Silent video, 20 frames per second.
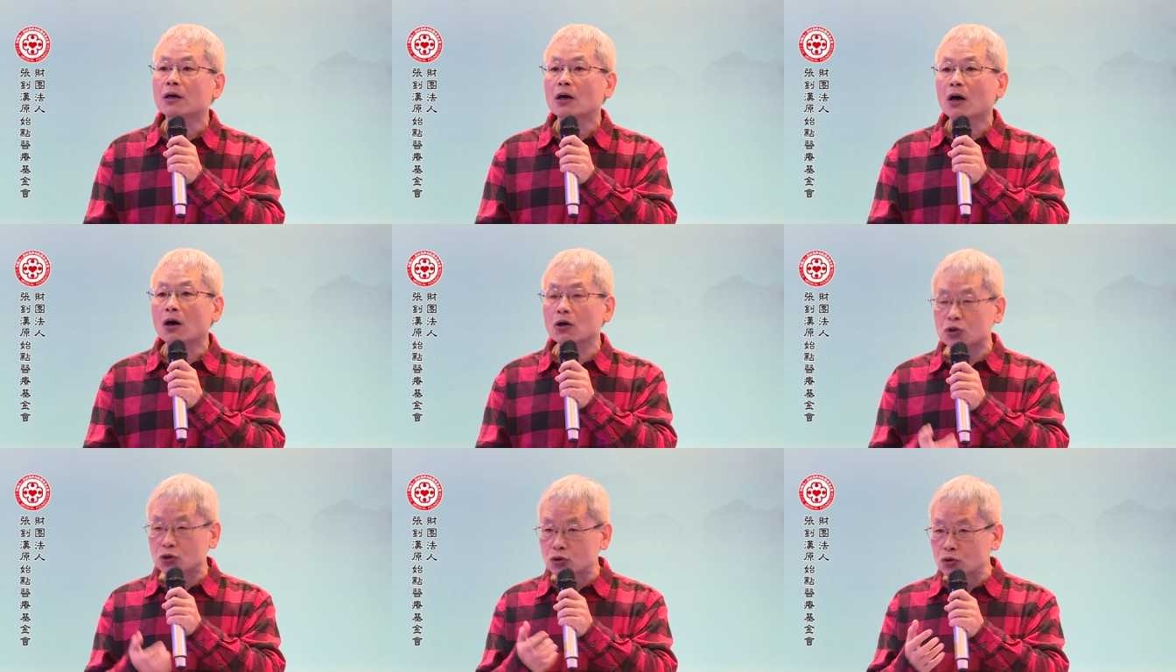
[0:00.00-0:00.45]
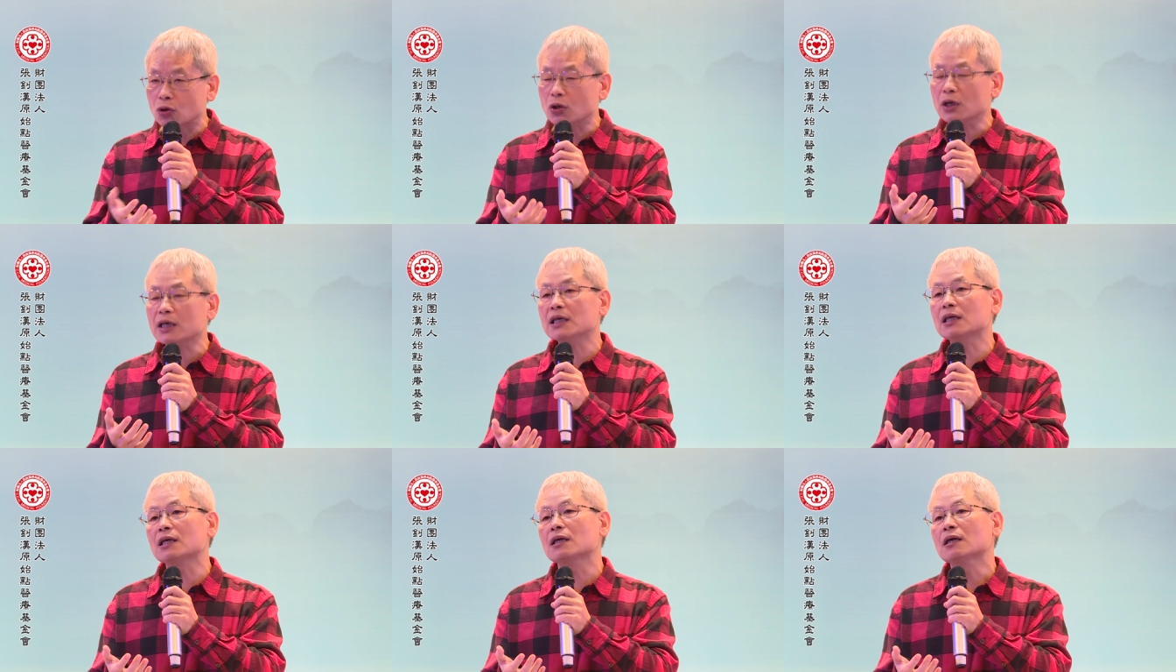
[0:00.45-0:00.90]
哦，
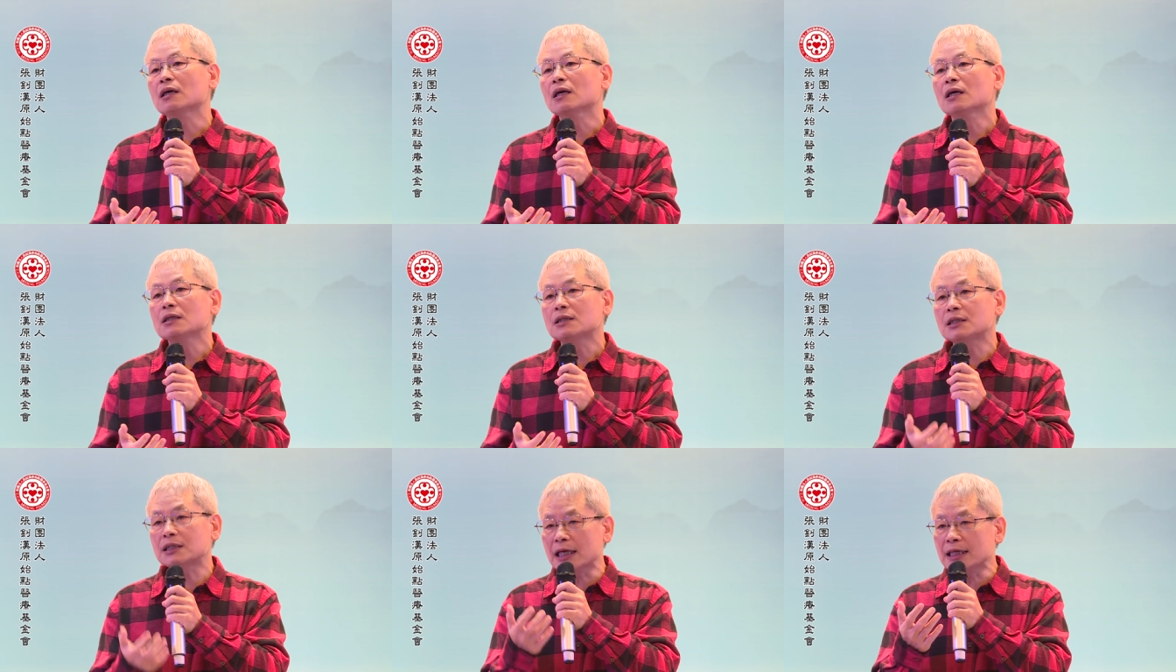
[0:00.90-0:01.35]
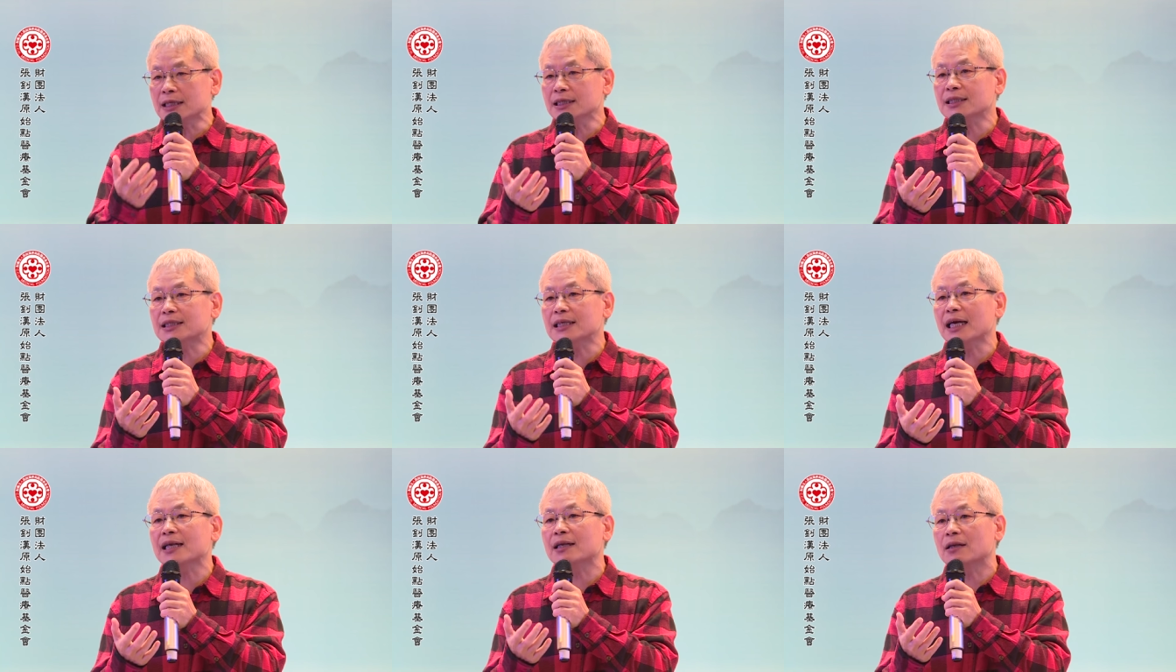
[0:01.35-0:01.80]
所以真
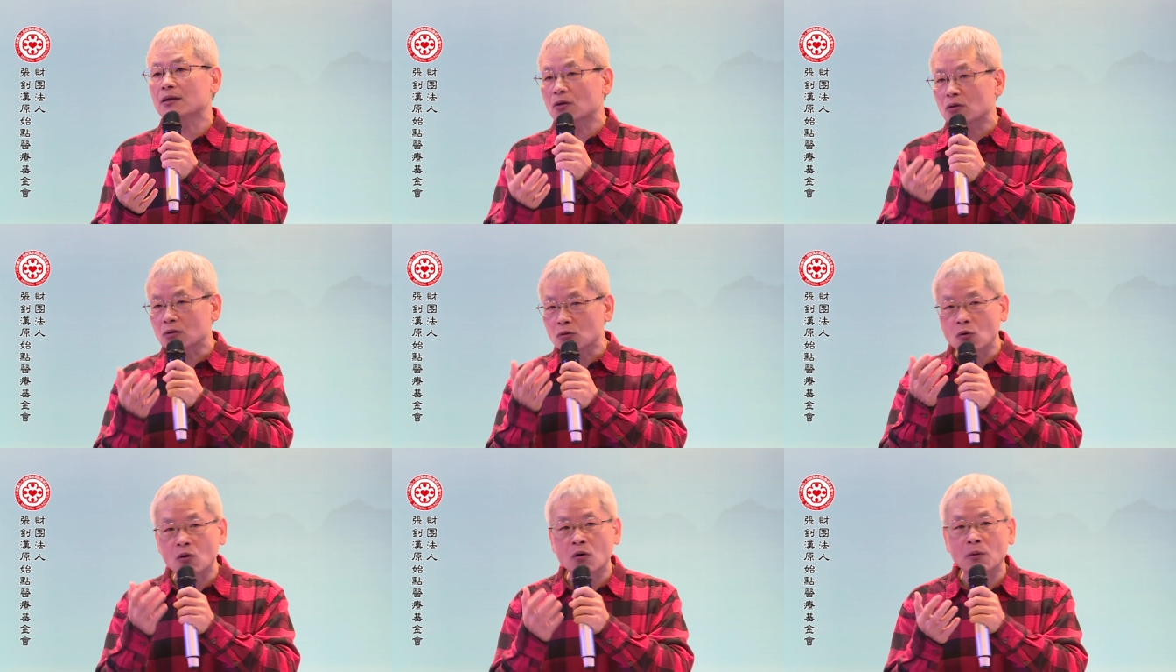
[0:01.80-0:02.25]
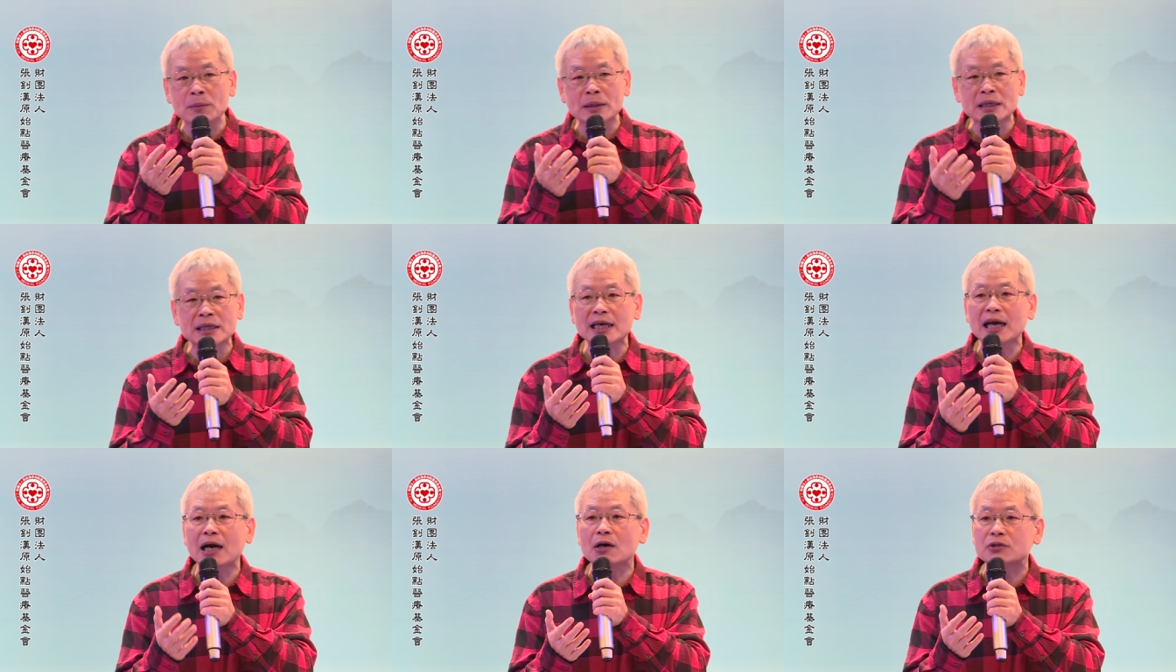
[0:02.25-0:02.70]
正我
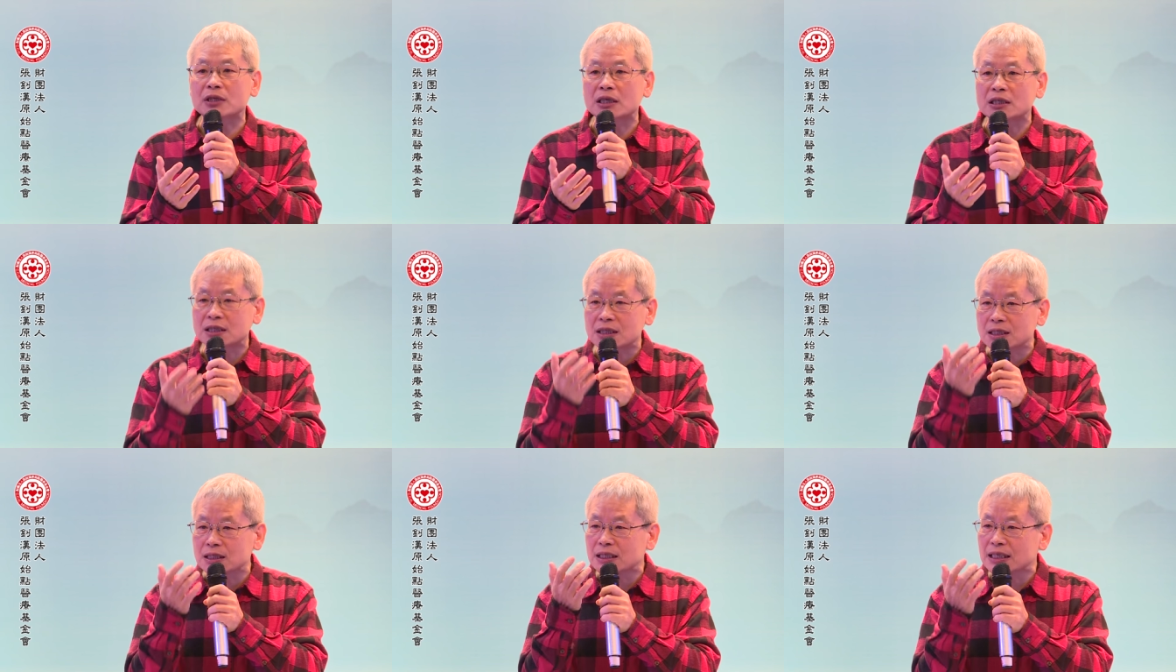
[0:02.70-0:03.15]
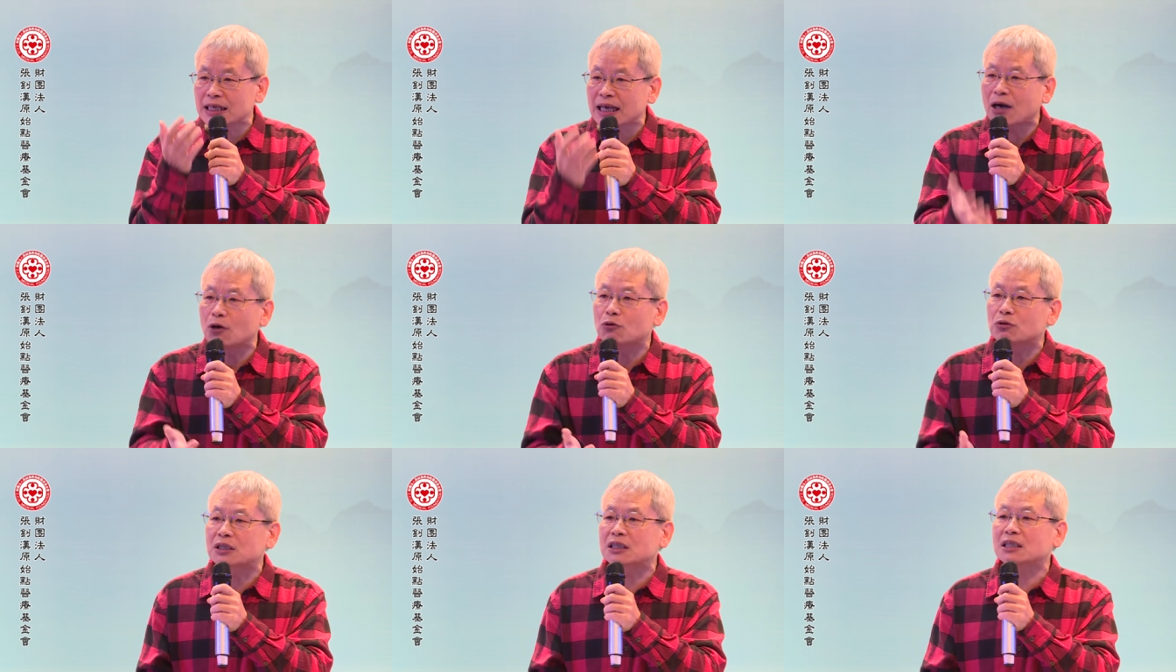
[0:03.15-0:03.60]
们要的是
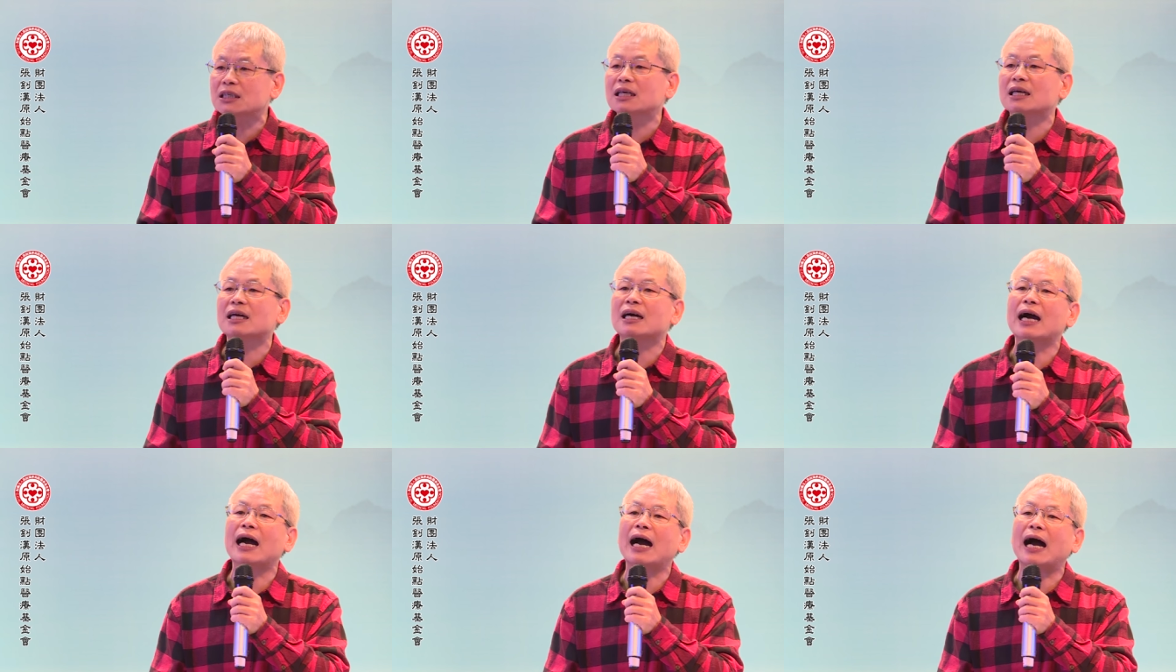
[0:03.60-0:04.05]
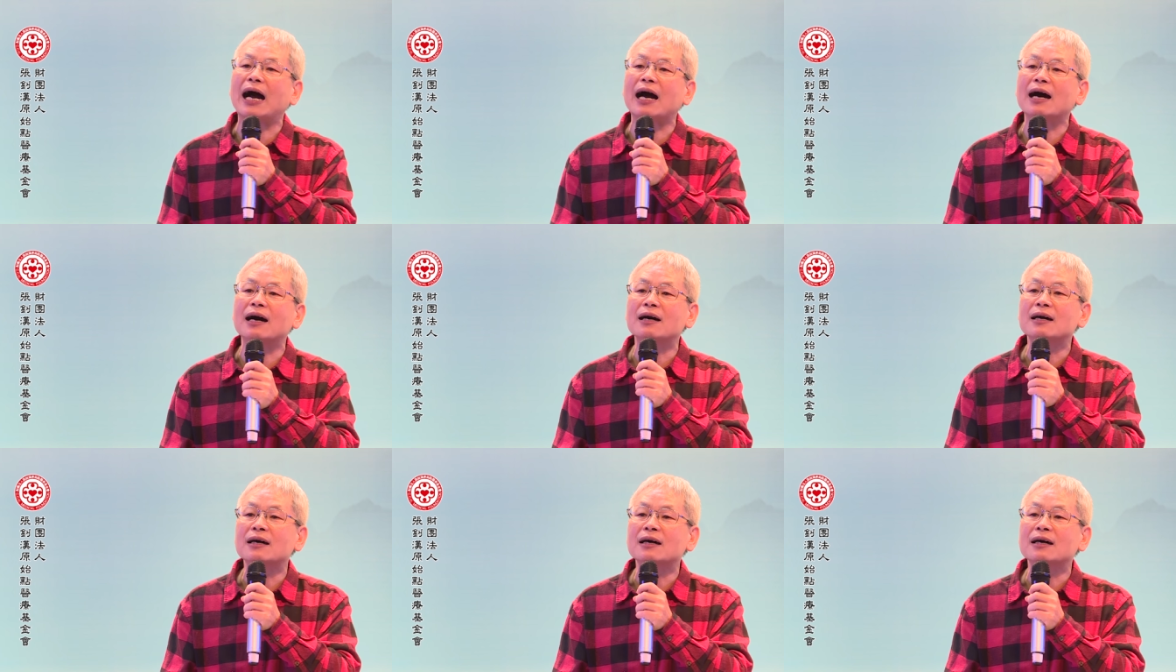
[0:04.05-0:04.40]
药性啊，